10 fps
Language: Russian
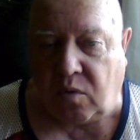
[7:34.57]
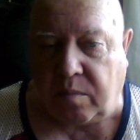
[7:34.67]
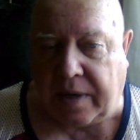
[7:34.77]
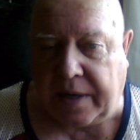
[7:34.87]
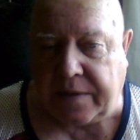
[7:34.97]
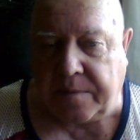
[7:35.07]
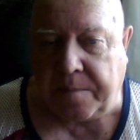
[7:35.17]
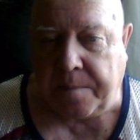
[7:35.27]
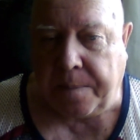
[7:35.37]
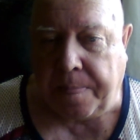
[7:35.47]
убрать,
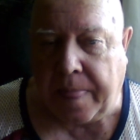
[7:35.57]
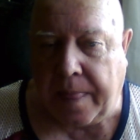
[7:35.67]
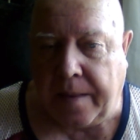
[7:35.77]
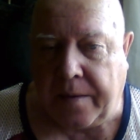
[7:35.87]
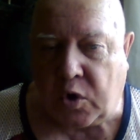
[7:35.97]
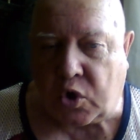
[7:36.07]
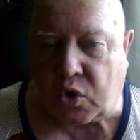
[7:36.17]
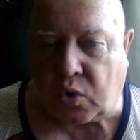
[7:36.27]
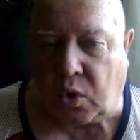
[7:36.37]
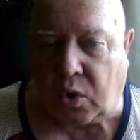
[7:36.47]

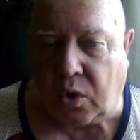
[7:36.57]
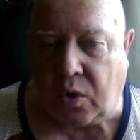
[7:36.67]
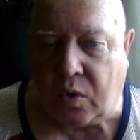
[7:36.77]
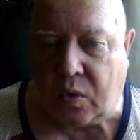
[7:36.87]
что